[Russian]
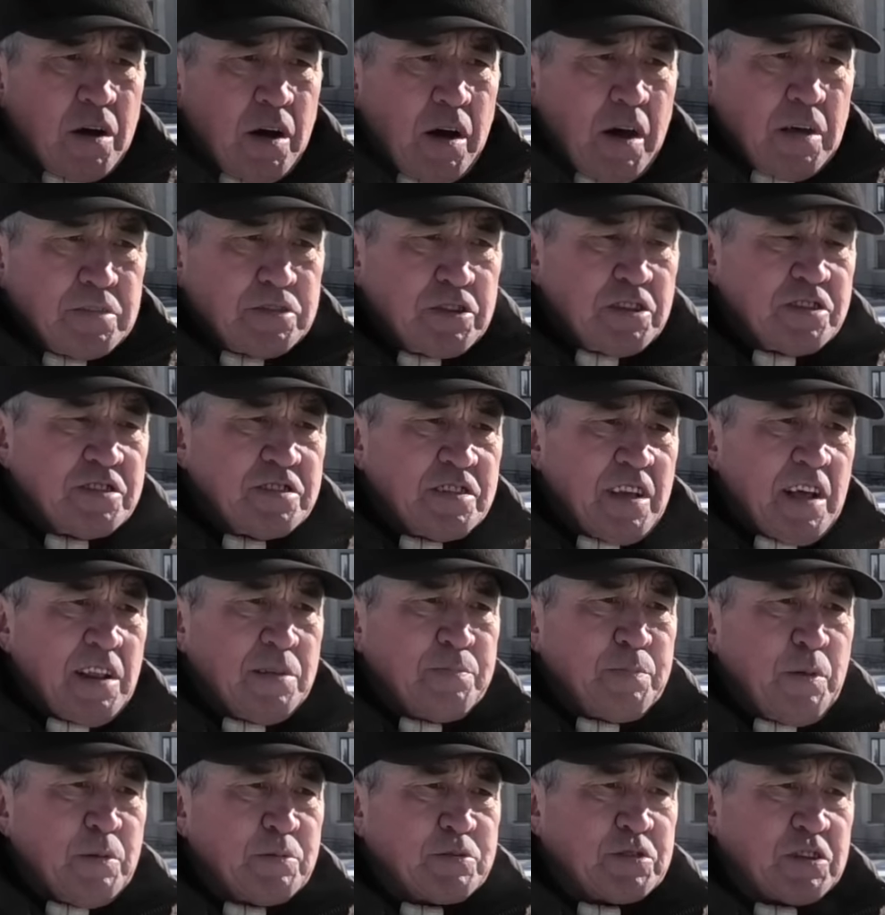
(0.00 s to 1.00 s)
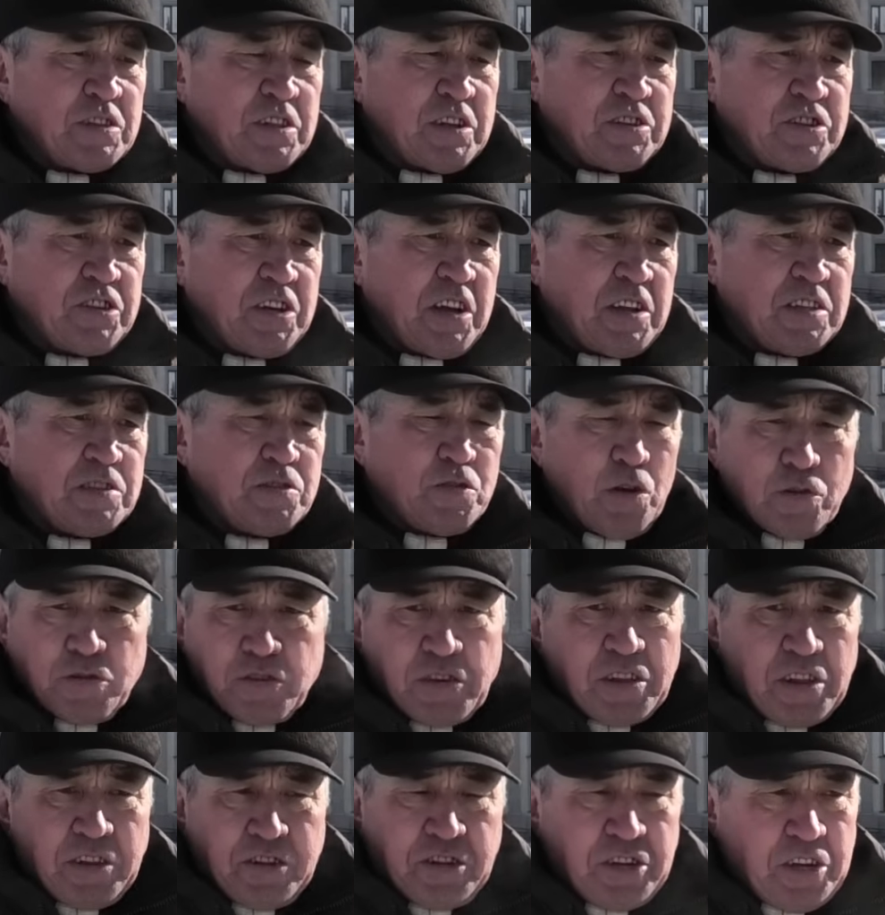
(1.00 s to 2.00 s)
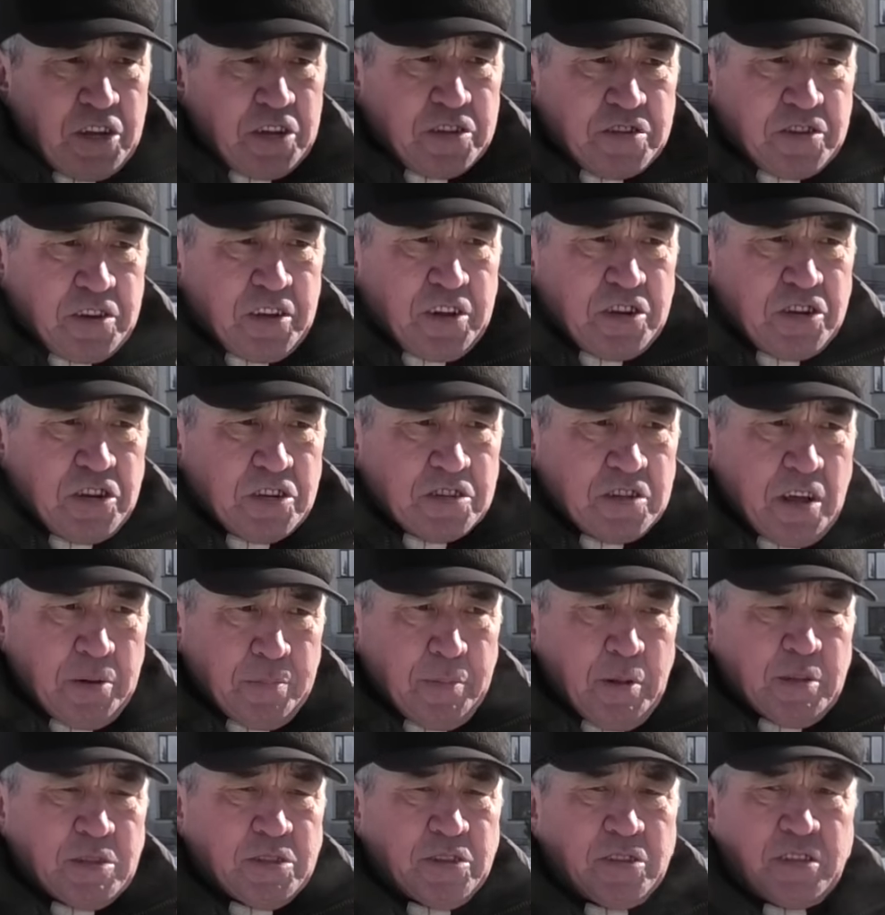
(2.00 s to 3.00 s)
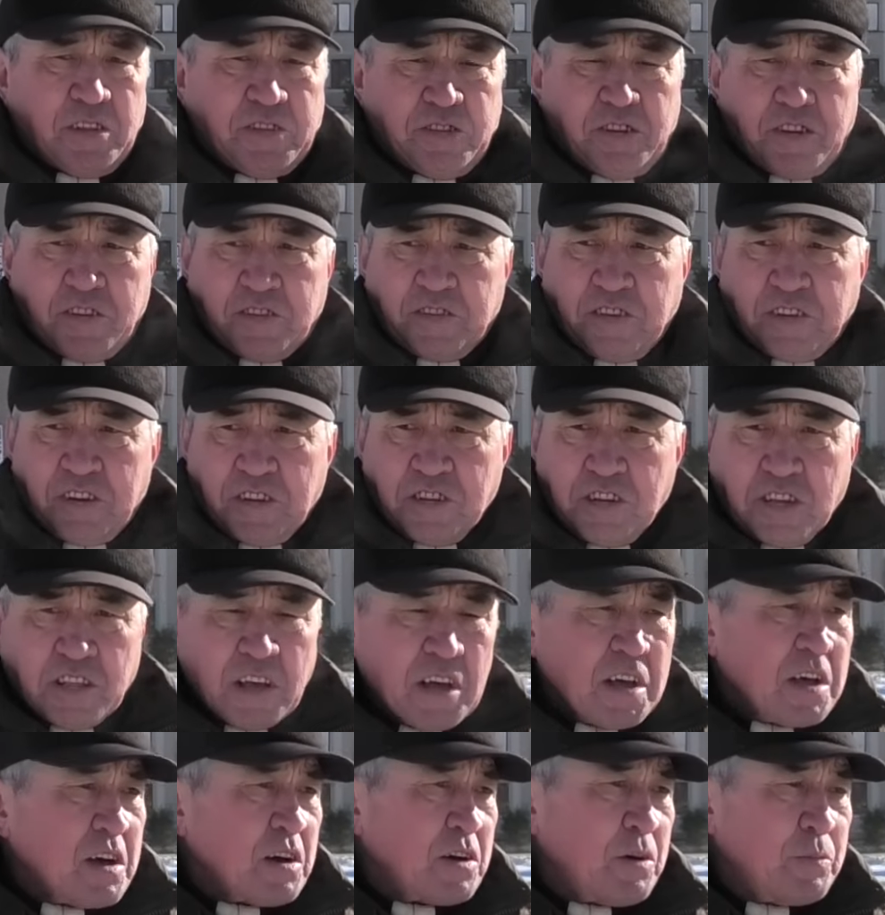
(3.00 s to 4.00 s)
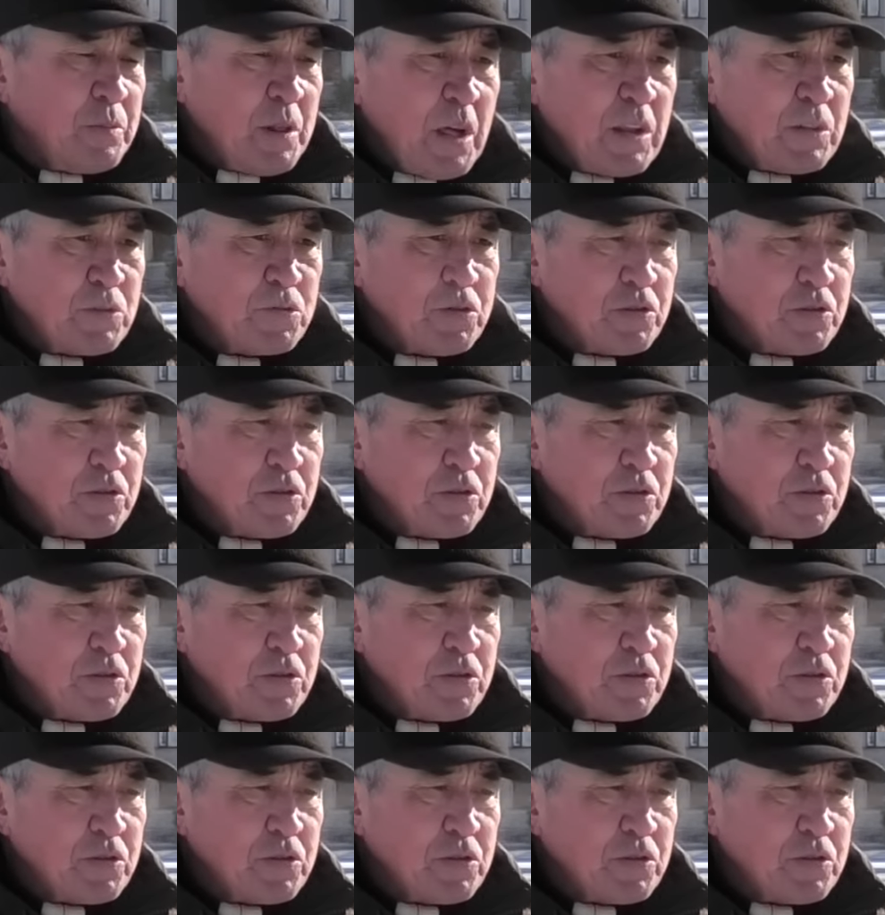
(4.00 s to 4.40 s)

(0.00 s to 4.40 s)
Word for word: Административная помощь соглашает, все сокращает, сокращает зарплаты соглашает, сокращает, коммунальные